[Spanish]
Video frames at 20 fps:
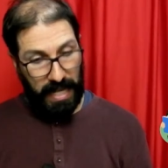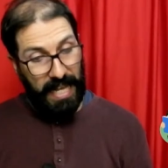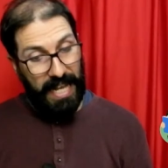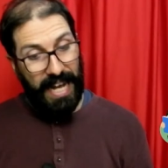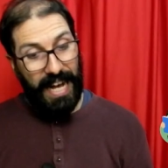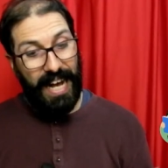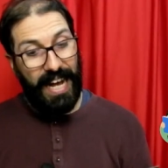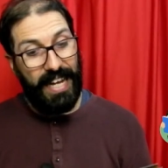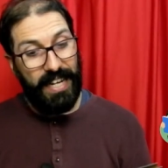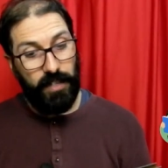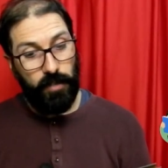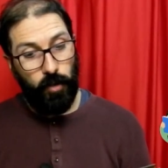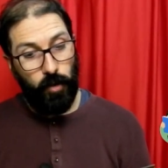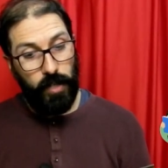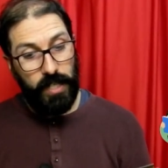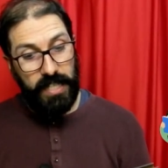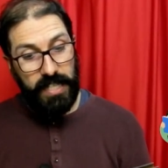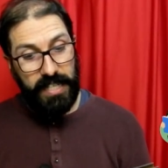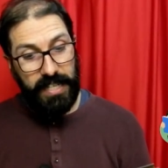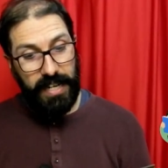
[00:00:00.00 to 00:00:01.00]
A Arco
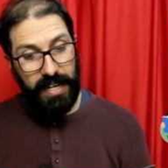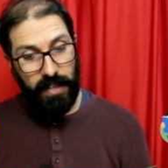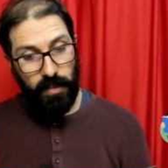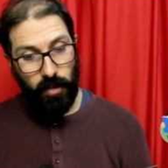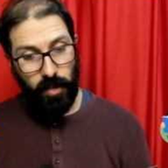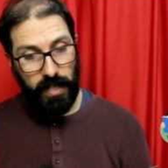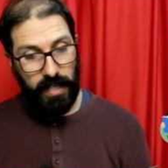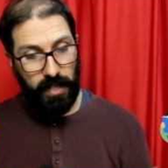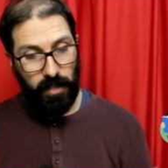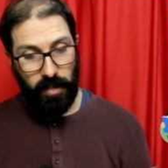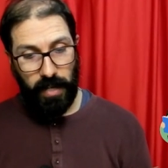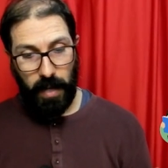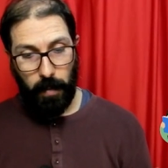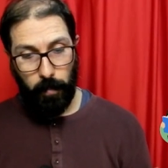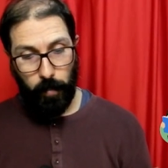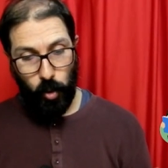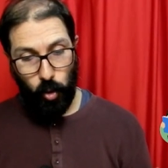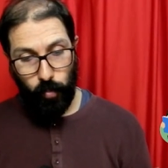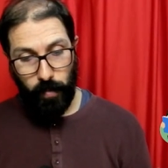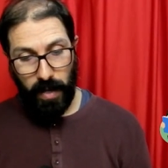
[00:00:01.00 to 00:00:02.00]
Iris le dolieron las
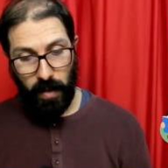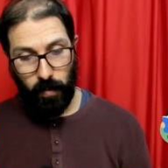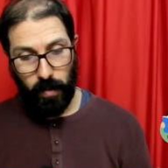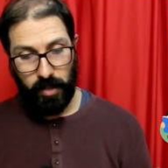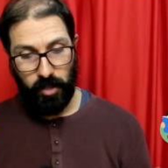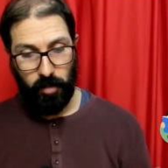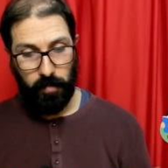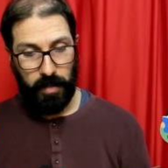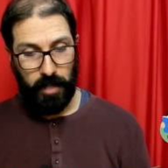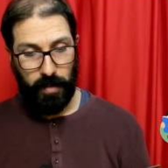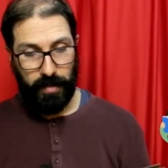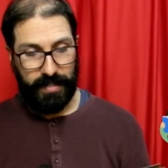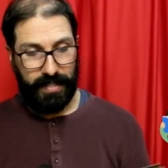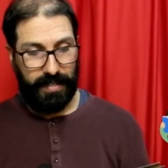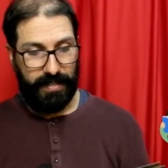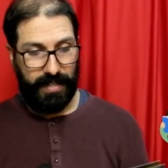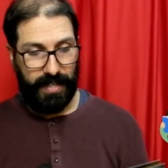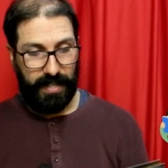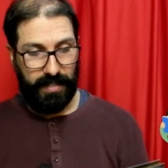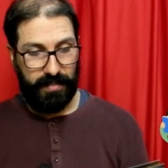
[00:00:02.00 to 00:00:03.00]
plumas cuando miró hacia
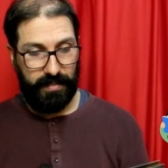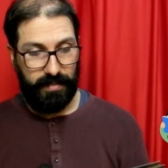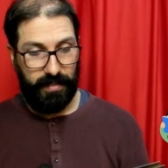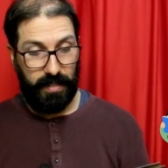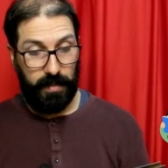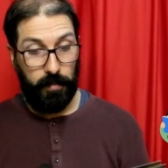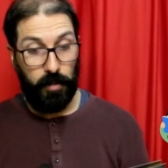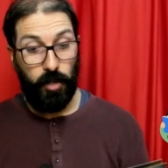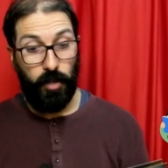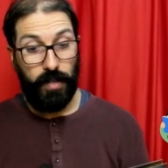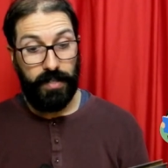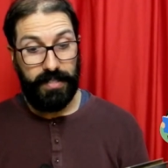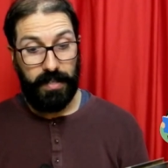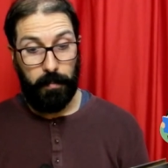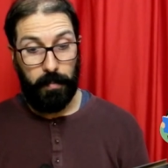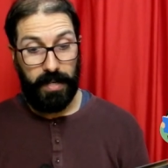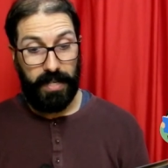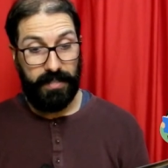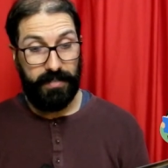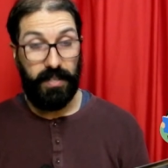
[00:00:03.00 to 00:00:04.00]
atrás y vio
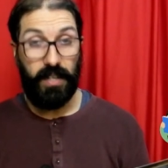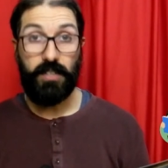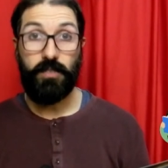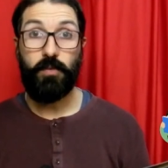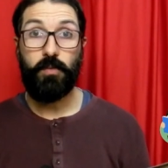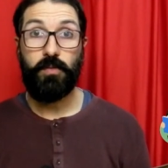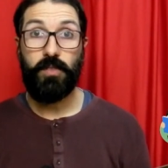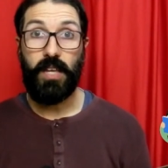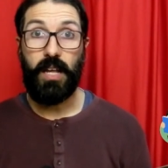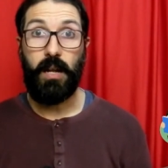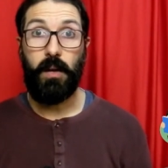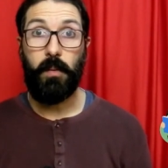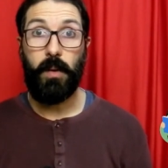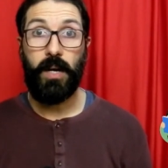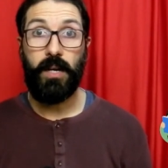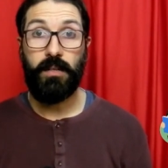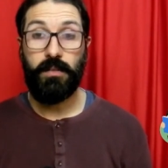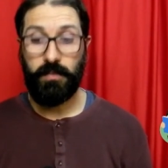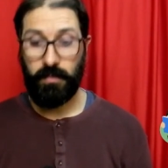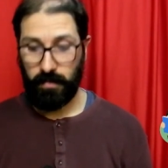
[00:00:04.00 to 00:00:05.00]
desaparecer su
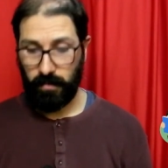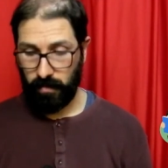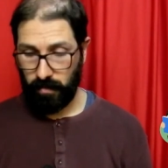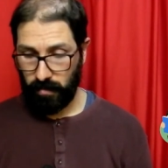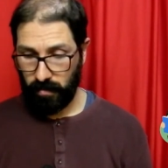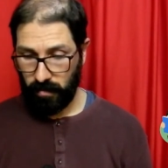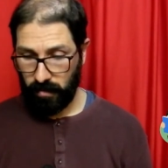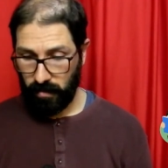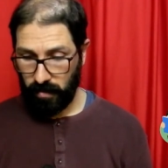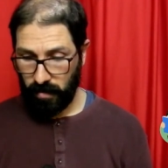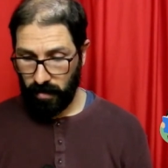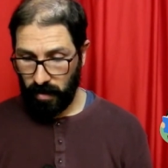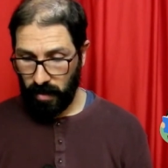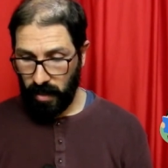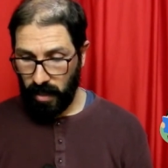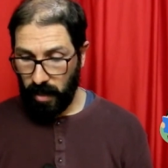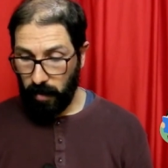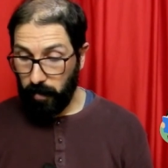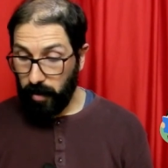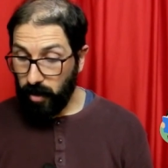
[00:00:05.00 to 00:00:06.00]
selva.
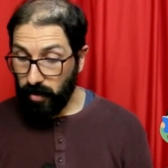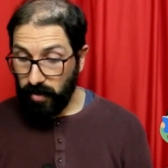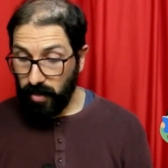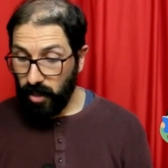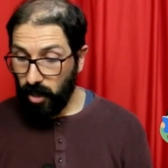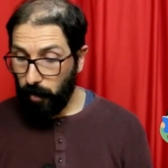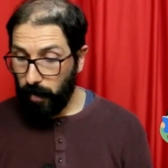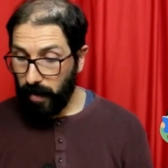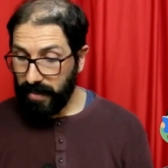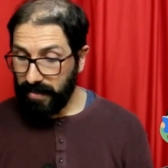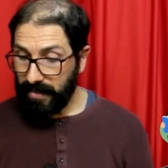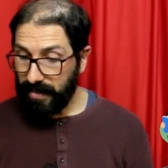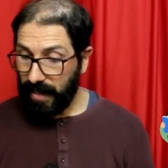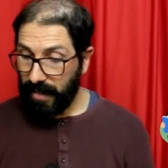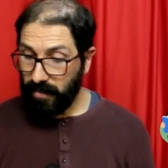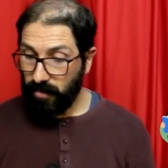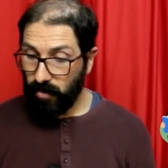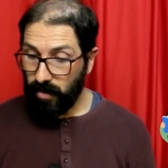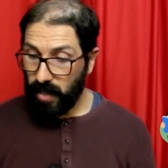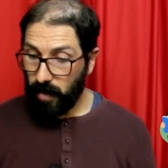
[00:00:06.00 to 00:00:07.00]
Pero siguió
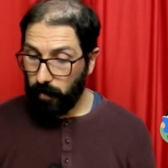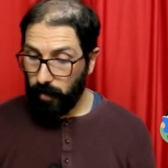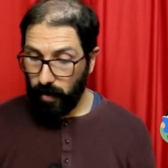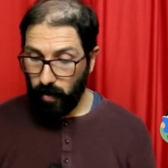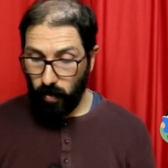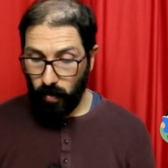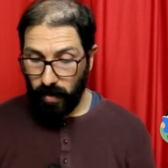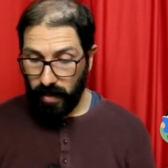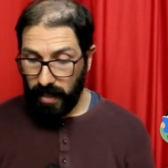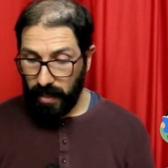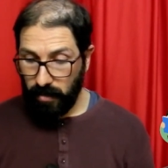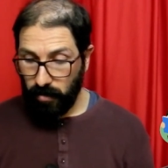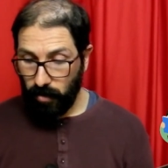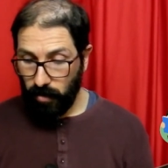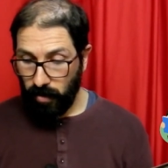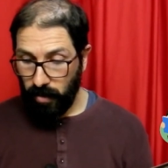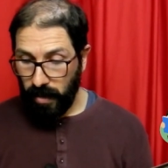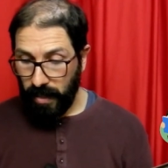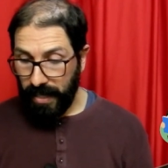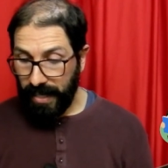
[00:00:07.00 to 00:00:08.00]
pensando y después de un
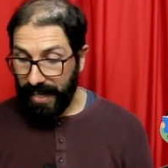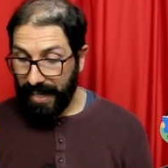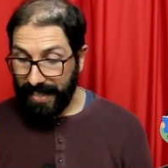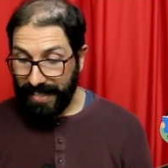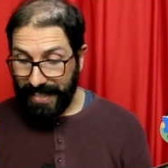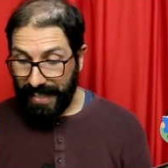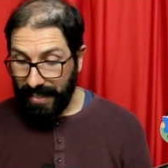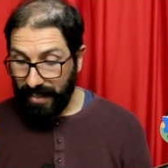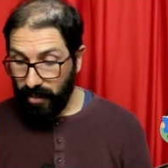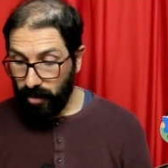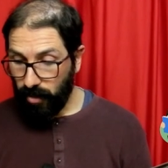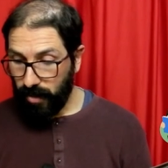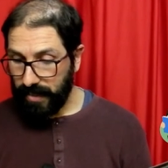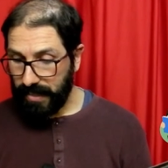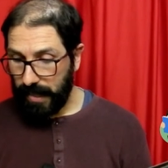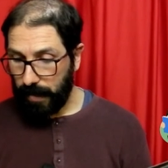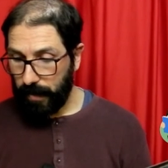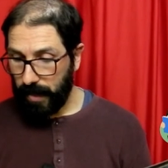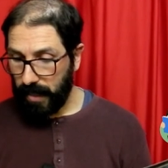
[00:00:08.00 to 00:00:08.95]
rato entendió que se había